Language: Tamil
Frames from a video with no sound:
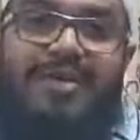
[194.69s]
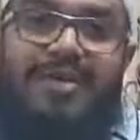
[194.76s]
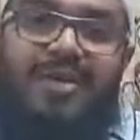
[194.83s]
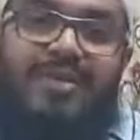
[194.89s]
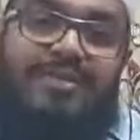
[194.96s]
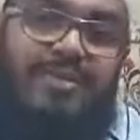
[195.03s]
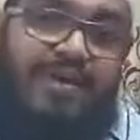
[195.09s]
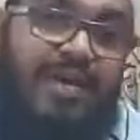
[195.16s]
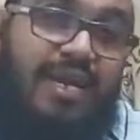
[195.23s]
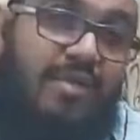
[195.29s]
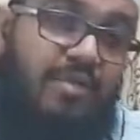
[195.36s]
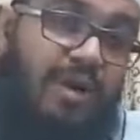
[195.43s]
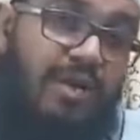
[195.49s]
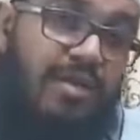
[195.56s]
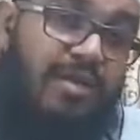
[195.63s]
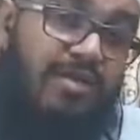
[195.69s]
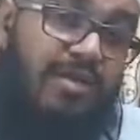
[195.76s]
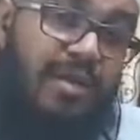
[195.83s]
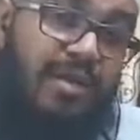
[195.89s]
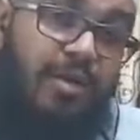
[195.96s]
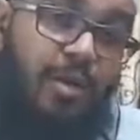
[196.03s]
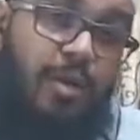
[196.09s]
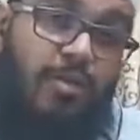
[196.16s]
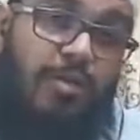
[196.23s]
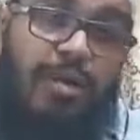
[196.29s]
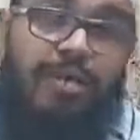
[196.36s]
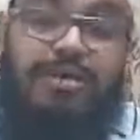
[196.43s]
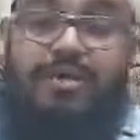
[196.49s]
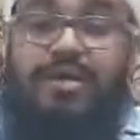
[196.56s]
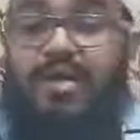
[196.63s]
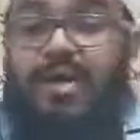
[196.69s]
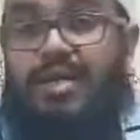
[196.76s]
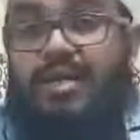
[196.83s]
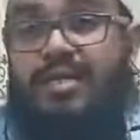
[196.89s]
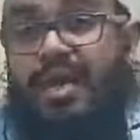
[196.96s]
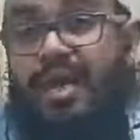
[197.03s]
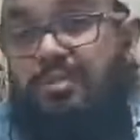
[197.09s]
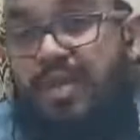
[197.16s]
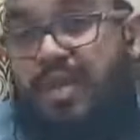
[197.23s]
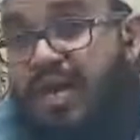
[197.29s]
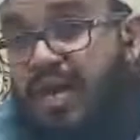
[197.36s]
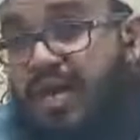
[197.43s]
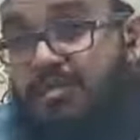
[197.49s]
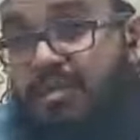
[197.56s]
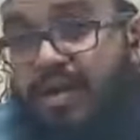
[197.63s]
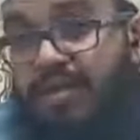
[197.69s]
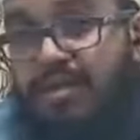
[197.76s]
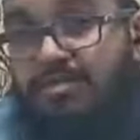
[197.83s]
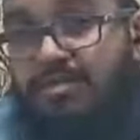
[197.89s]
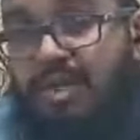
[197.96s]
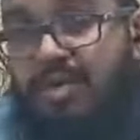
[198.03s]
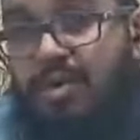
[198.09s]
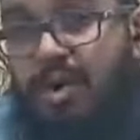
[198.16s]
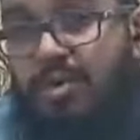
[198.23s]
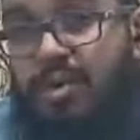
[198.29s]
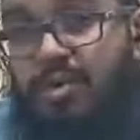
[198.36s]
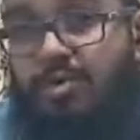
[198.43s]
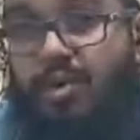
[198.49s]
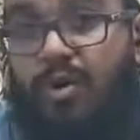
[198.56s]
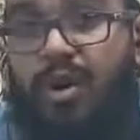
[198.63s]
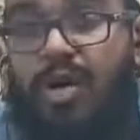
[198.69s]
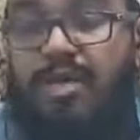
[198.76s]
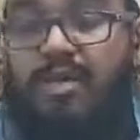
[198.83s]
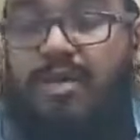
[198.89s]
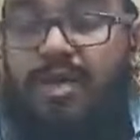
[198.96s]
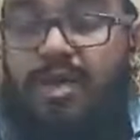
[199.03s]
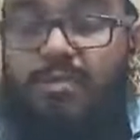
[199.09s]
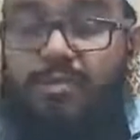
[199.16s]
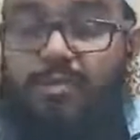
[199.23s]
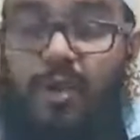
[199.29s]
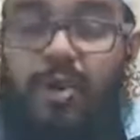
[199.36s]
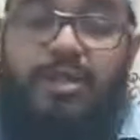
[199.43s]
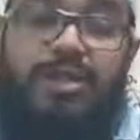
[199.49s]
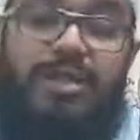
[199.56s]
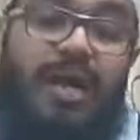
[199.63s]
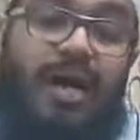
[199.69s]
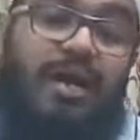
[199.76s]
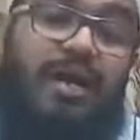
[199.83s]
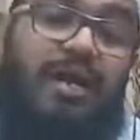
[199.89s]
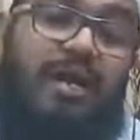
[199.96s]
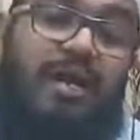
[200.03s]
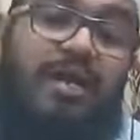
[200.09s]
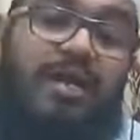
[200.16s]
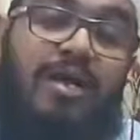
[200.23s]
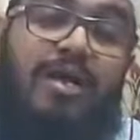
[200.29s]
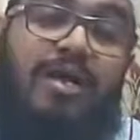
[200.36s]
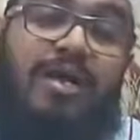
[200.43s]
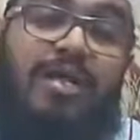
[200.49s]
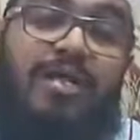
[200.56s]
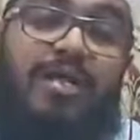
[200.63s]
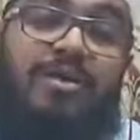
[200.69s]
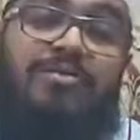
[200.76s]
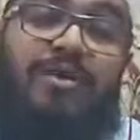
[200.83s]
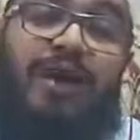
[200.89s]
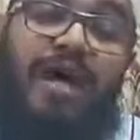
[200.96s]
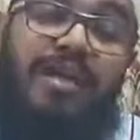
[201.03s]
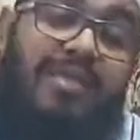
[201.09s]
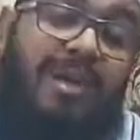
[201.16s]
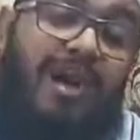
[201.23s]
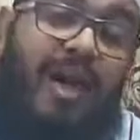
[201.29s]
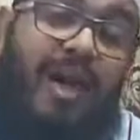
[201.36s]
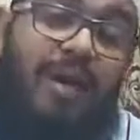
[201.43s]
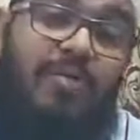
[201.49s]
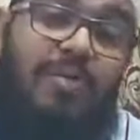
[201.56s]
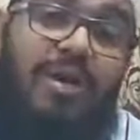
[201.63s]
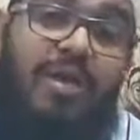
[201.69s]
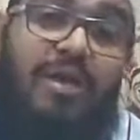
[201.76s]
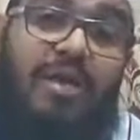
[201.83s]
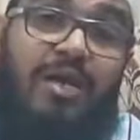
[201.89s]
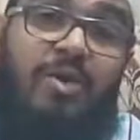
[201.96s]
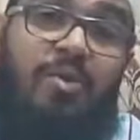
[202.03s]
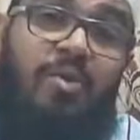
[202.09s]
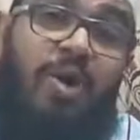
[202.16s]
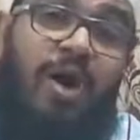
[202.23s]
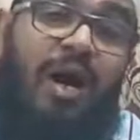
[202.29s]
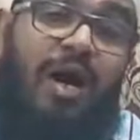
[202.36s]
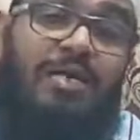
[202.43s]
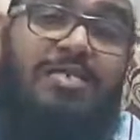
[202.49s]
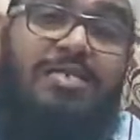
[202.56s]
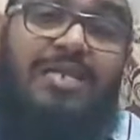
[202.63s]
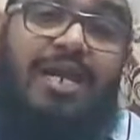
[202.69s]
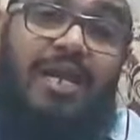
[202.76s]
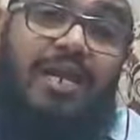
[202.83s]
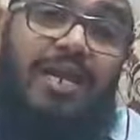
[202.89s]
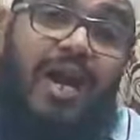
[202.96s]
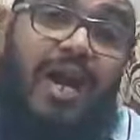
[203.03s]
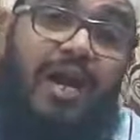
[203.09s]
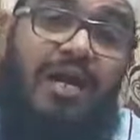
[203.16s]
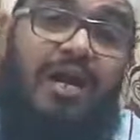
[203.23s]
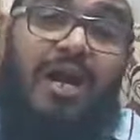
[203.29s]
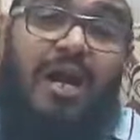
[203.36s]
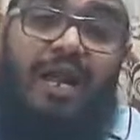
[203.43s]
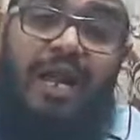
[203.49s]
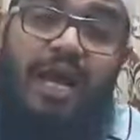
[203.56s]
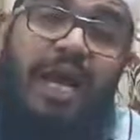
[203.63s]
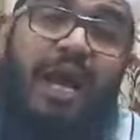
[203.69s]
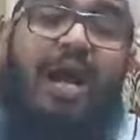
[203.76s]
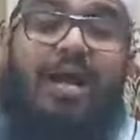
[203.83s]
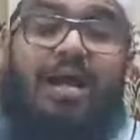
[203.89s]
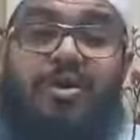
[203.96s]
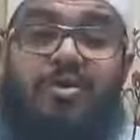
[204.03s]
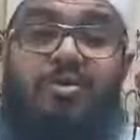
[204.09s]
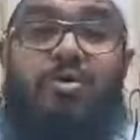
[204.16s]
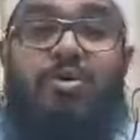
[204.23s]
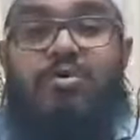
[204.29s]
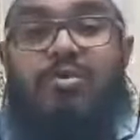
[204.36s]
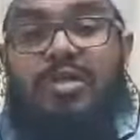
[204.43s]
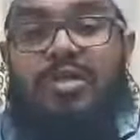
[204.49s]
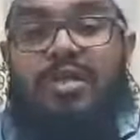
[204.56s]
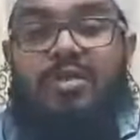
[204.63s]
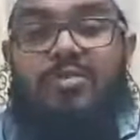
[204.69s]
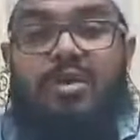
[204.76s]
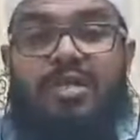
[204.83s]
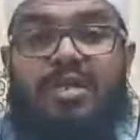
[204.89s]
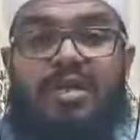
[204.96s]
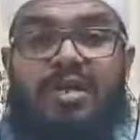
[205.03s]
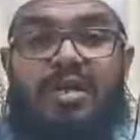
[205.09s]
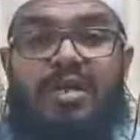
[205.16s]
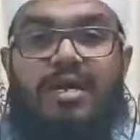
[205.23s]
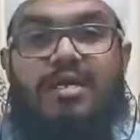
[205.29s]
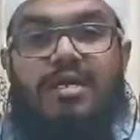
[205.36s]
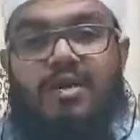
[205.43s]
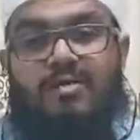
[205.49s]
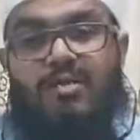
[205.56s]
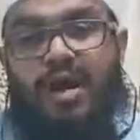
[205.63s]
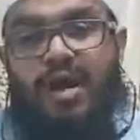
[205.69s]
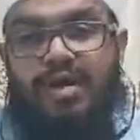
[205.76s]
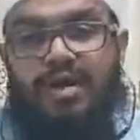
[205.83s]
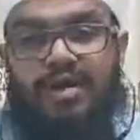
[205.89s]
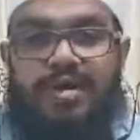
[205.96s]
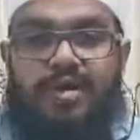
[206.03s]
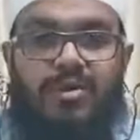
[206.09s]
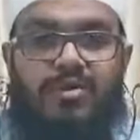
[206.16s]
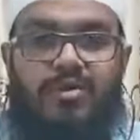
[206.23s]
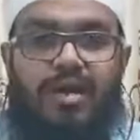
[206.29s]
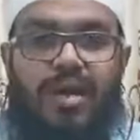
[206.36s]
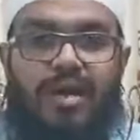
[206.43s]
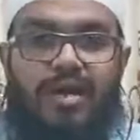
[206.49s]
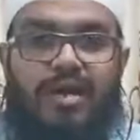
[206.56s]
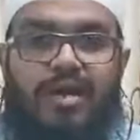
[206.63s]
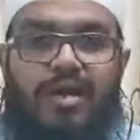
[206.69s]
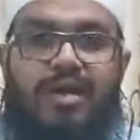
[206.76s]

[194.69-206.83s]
எழுத்துக்களை படித்து விட்டோம் எழுத்துக்களின் தன்மைகளை படித்து விட்டோம் இவ்வோ இப்பொழுது நாங்கள் இந்த ஃபாத்திஹாவை எவ்வாறு சரியாக அழகாக ஓதுவது என்பதனை இந்த பாடங்களினூடாக